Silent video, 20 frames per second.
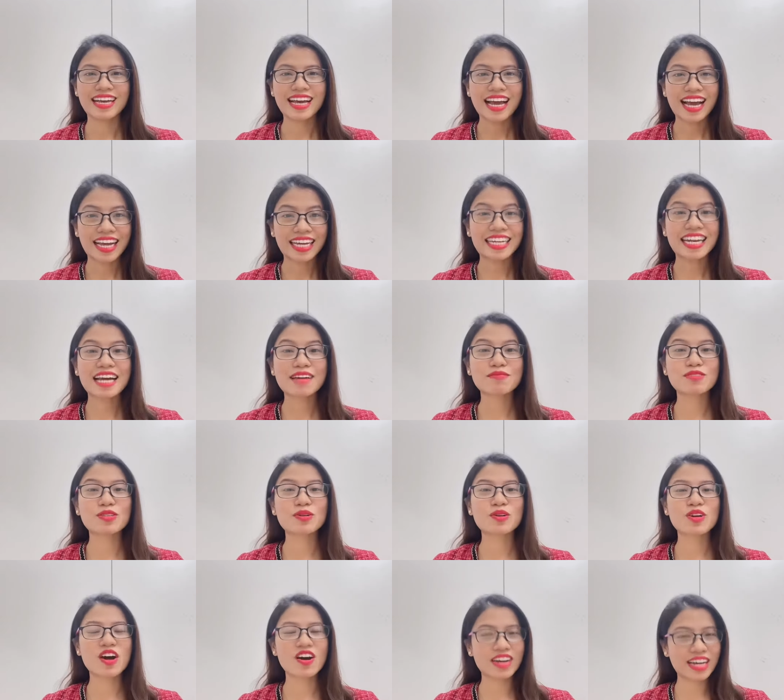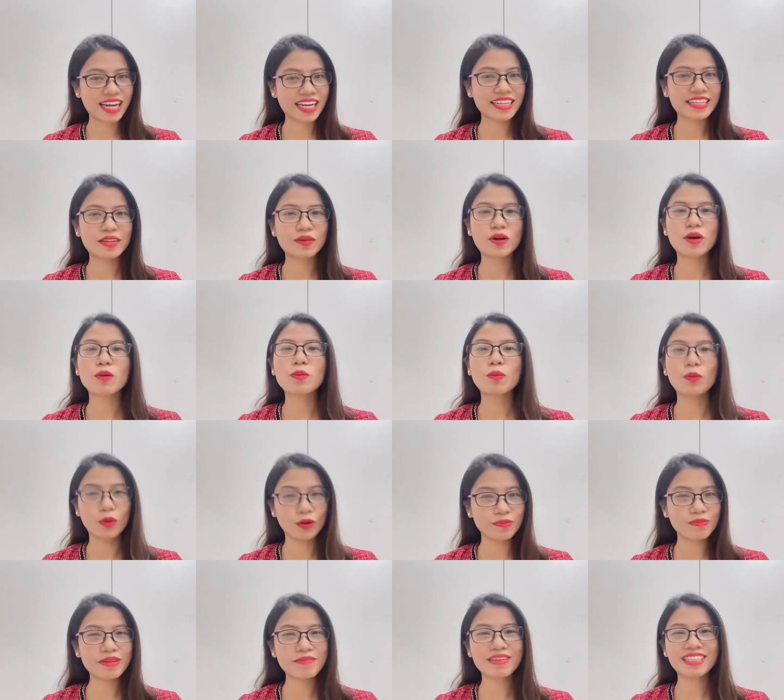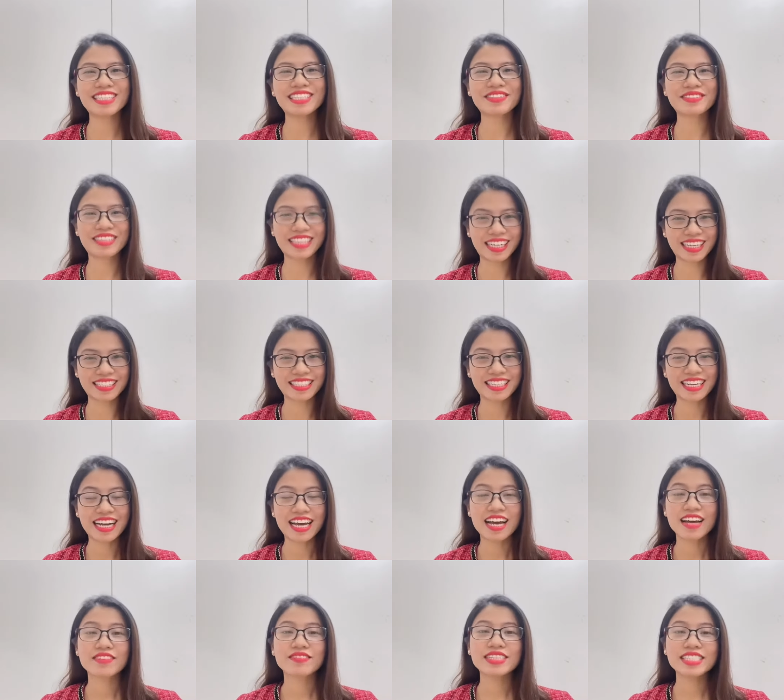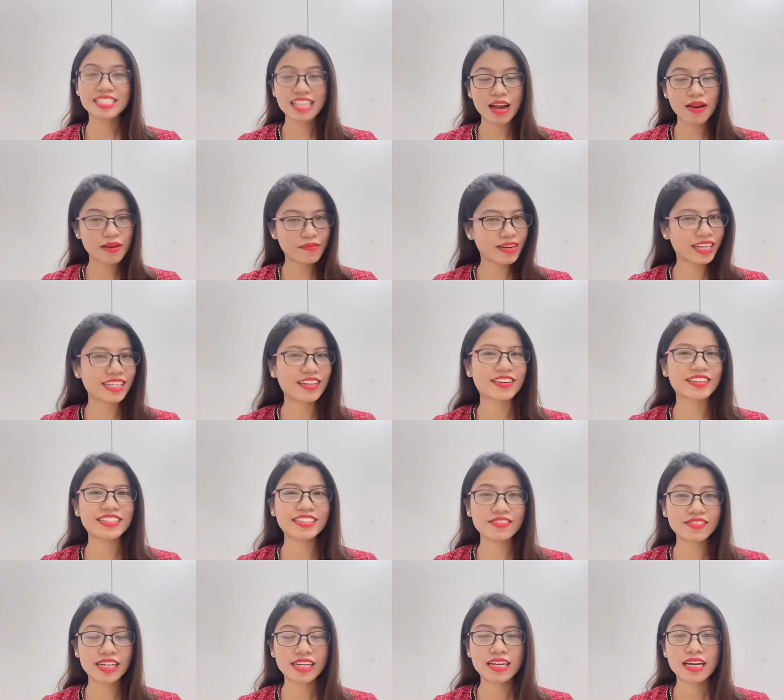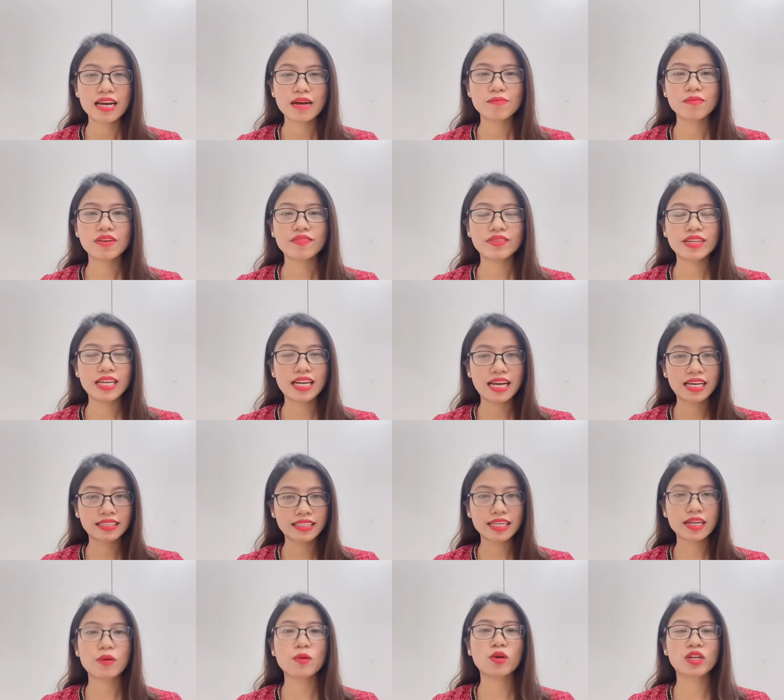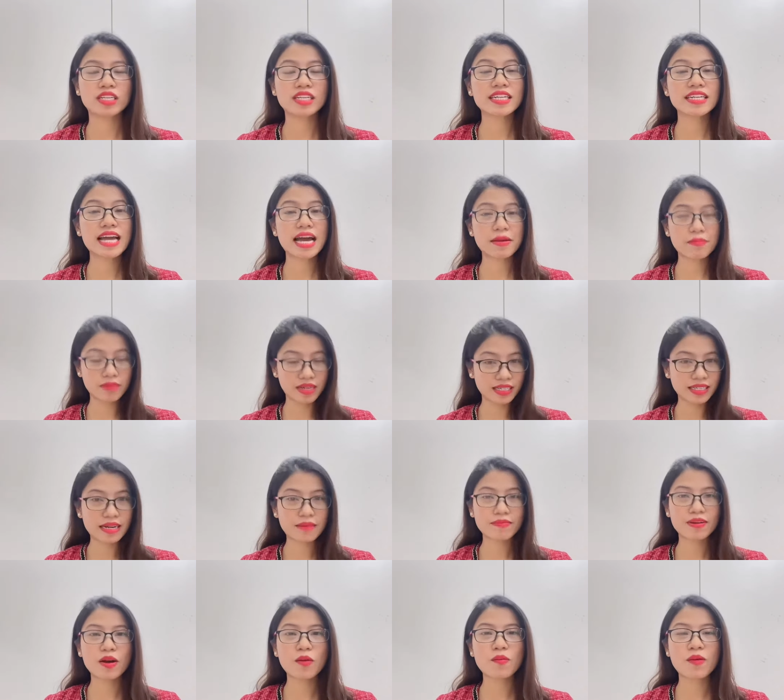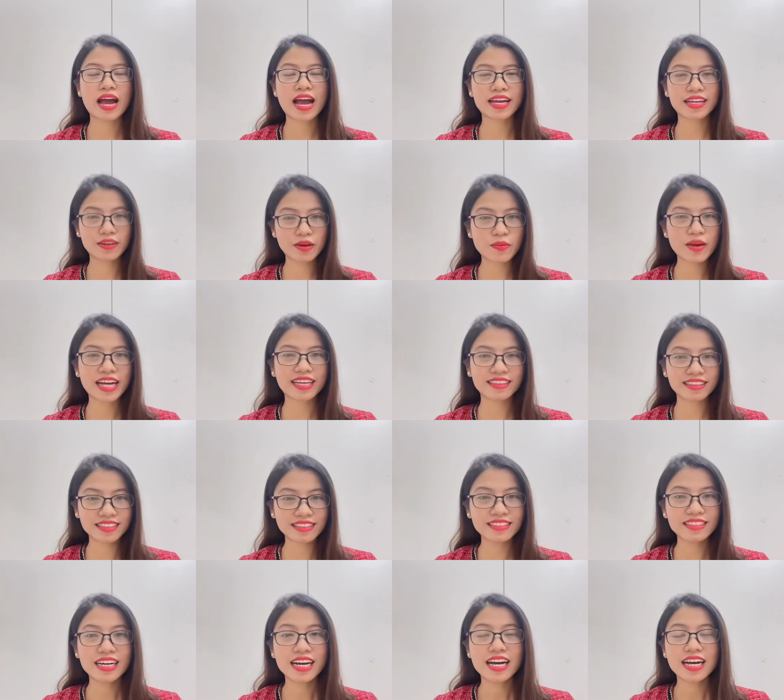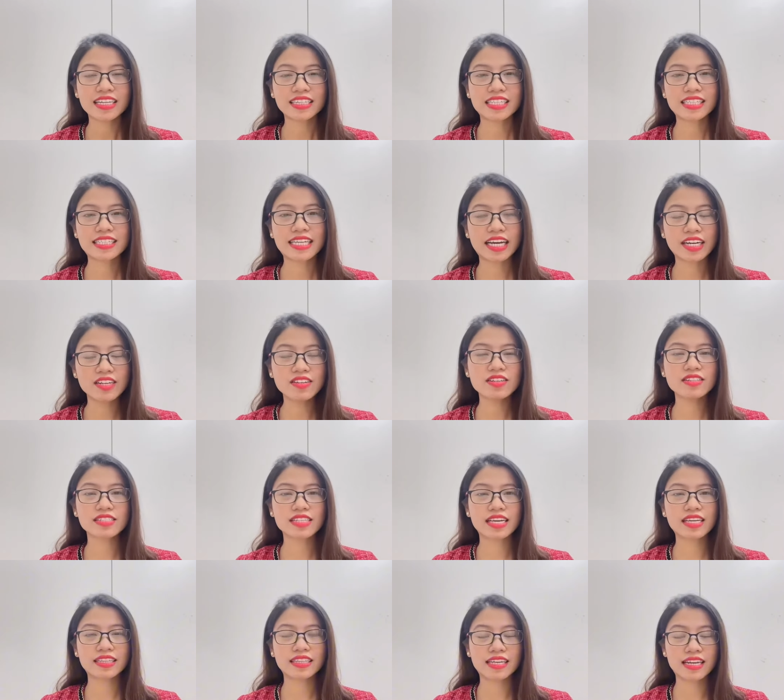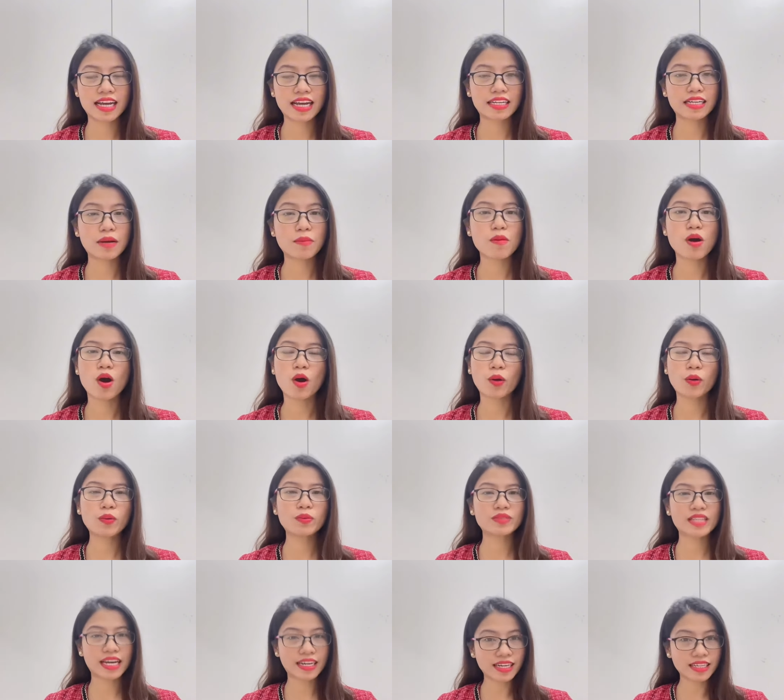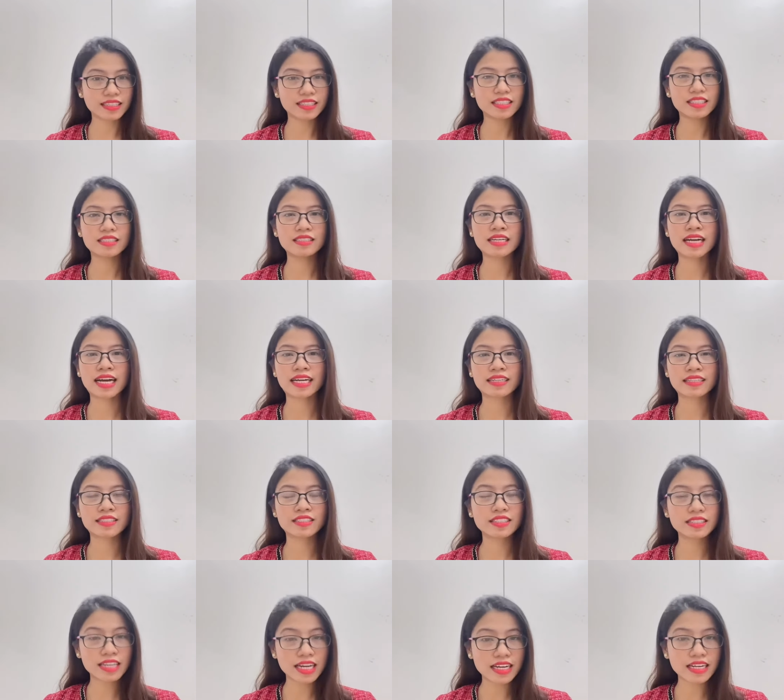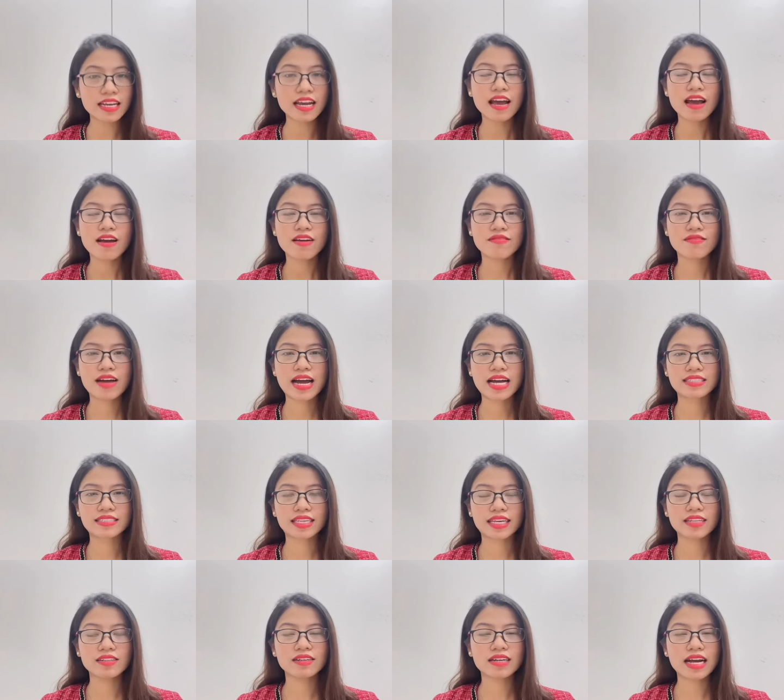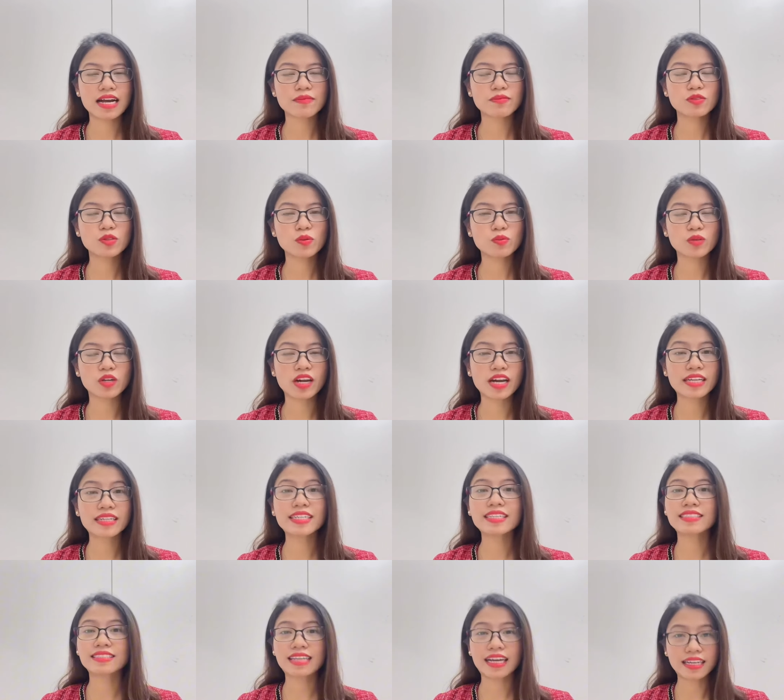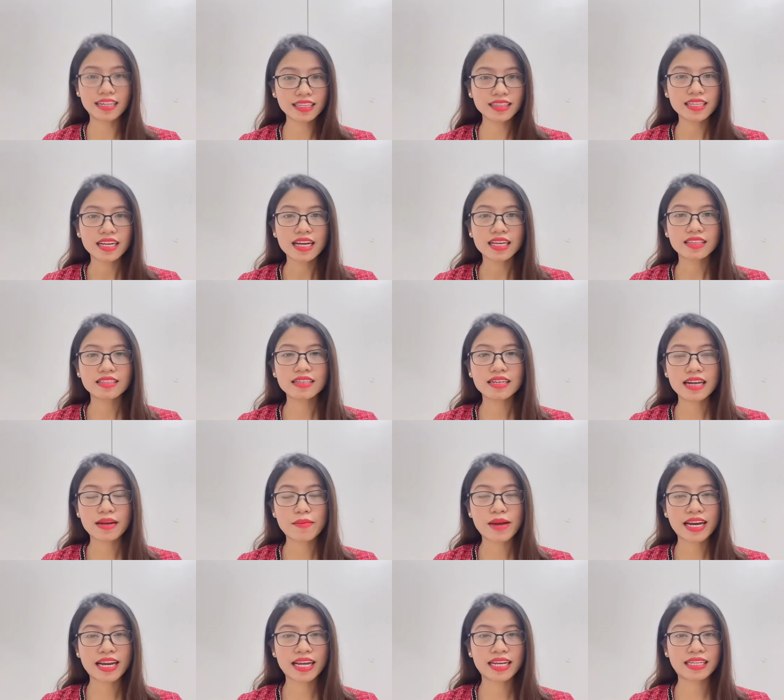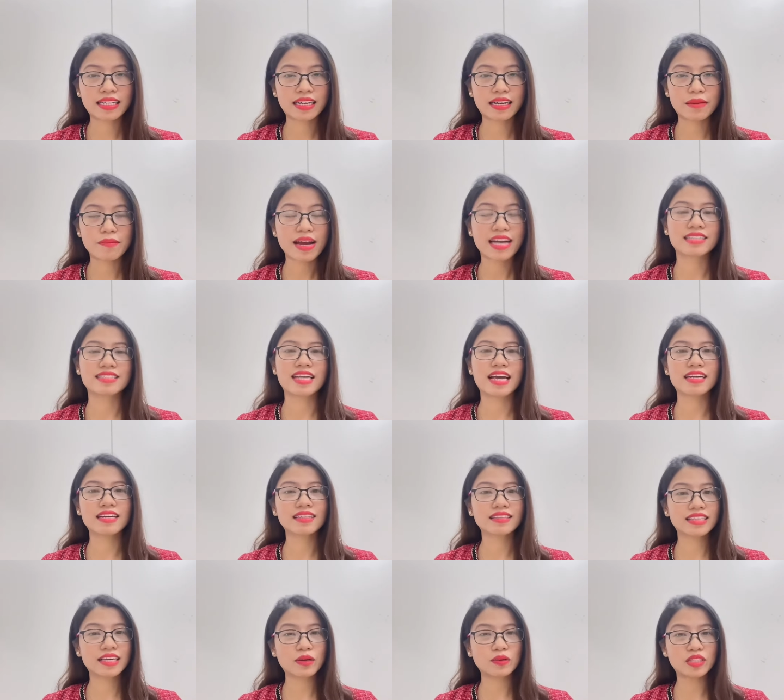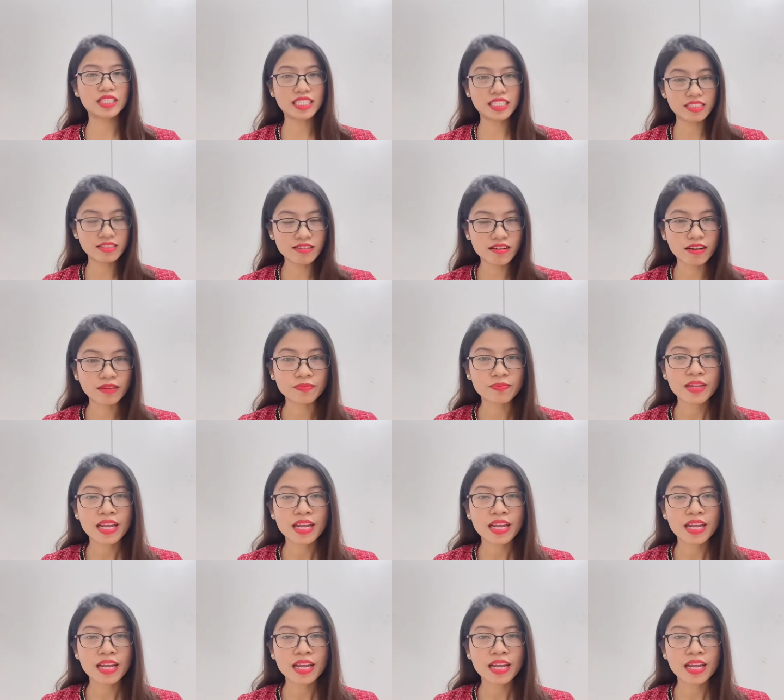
hãy làm sổ đỏ ngay nếu không muốn bị mất nhiều tiền. Vì sao em lại nói như vậy? Bởi vì là theo luật đất đai mới năm 2024 thì nhà nước sẽ tiến hành là bỏ khung giá đất như hàng trước đây và sẽ được áp dụng đó là định giá đất, tức là ban hành cái bảng giá đất theo thị trường.